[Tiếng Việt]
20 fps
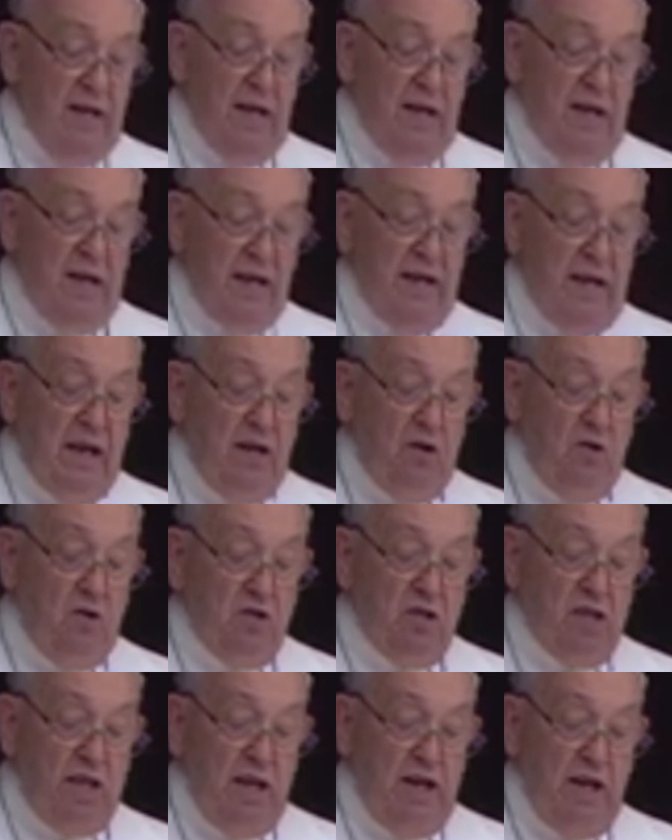tình
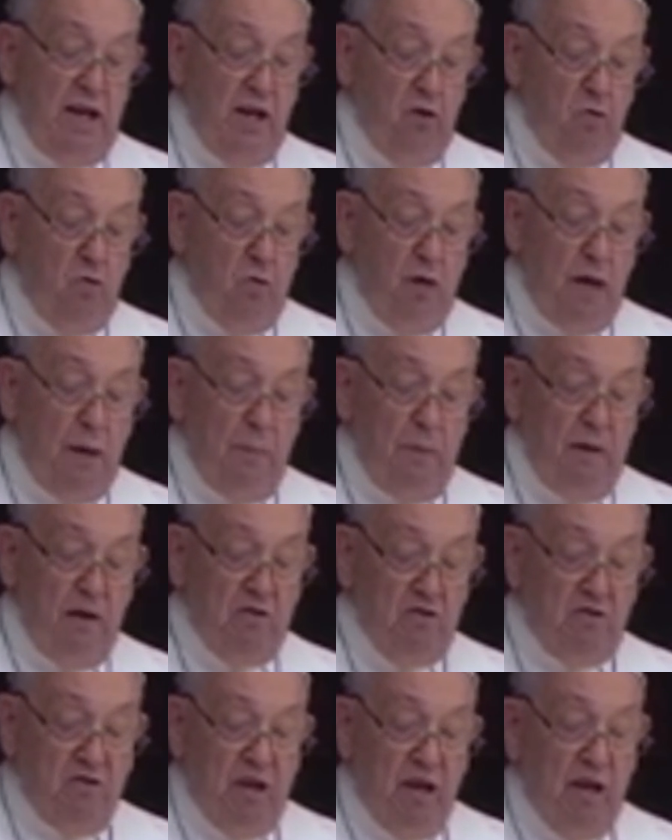yêu là thứ
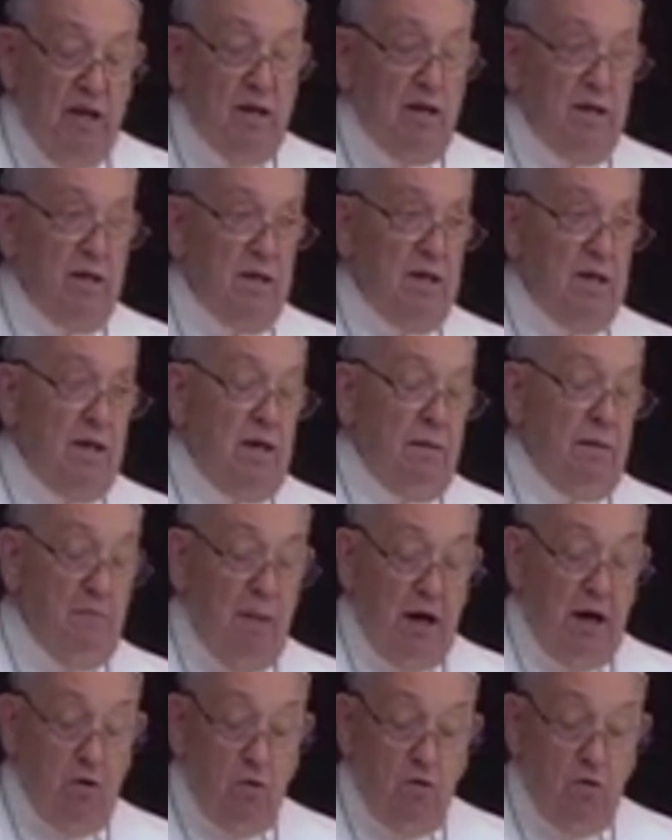mà qua đó
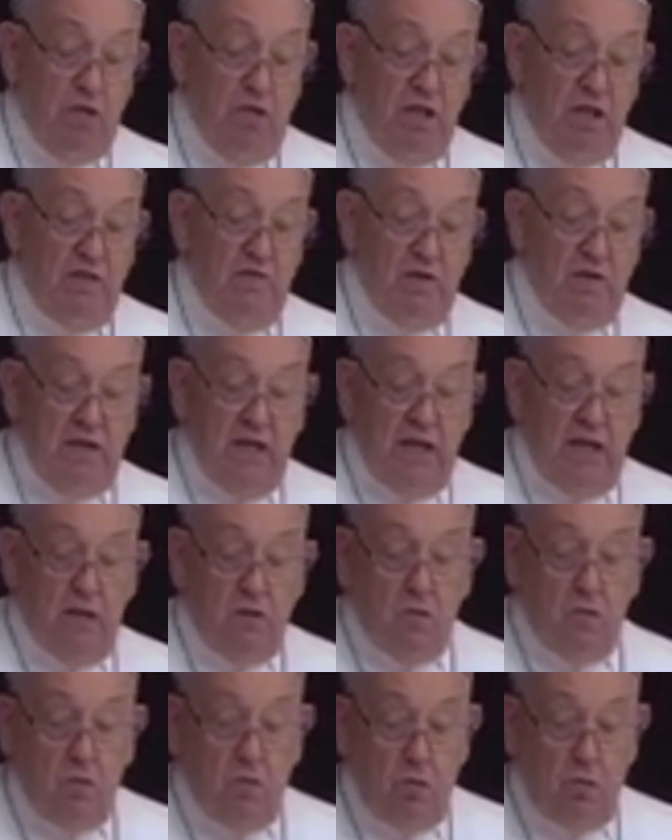họ cho con cái
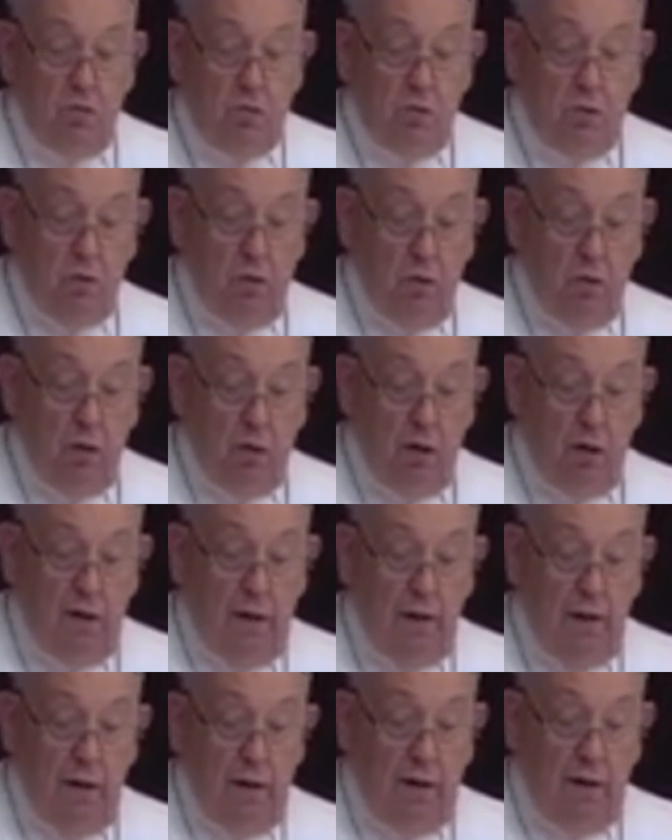tất cả
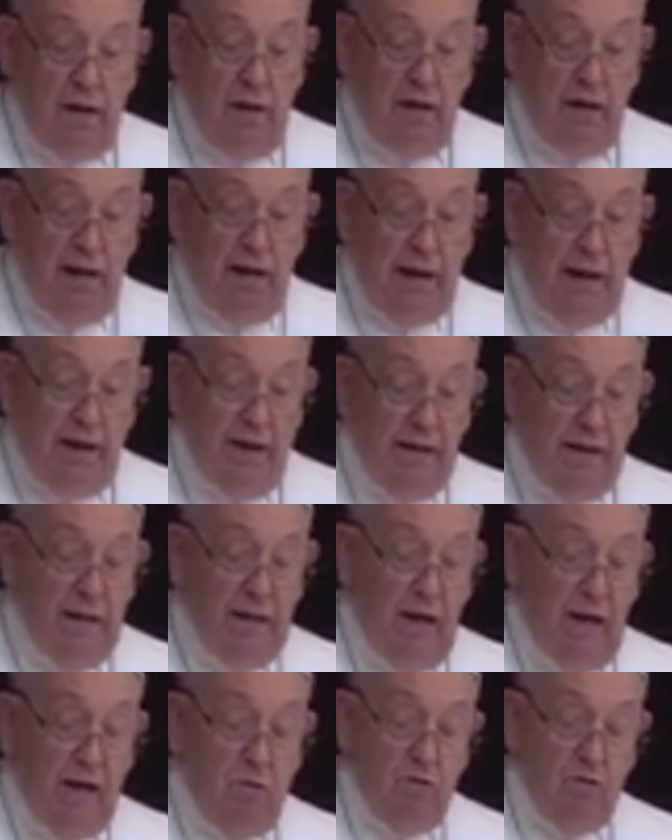những gì họ
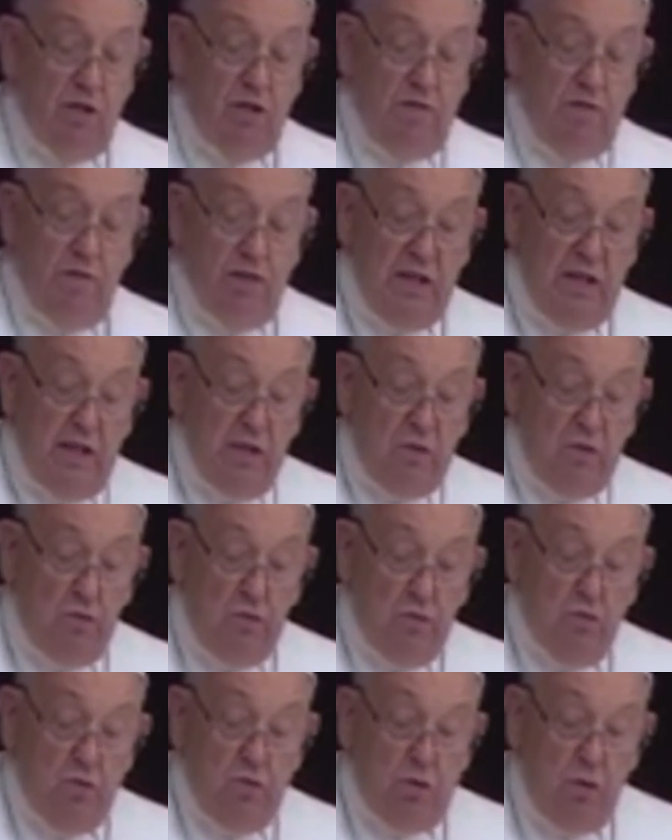có giống
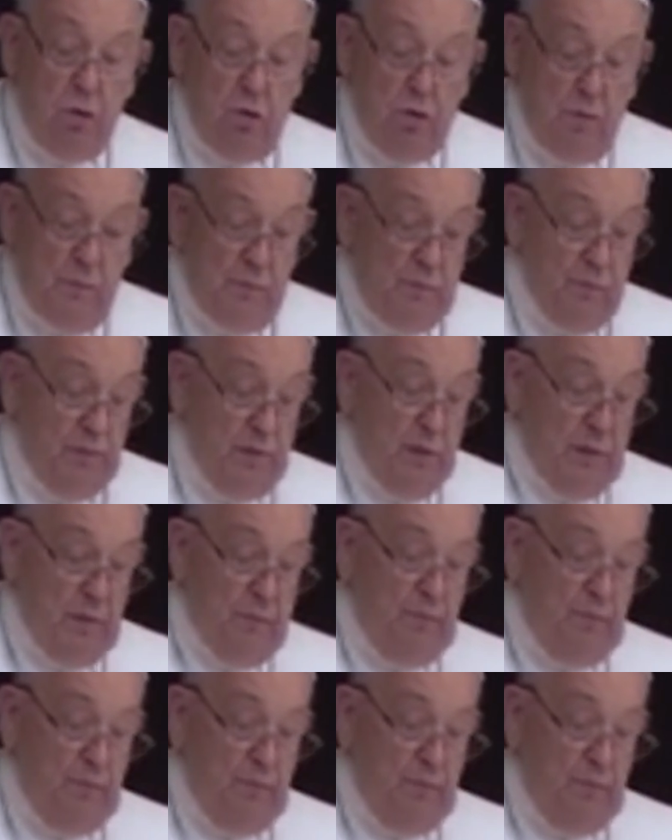như thiên chúa đã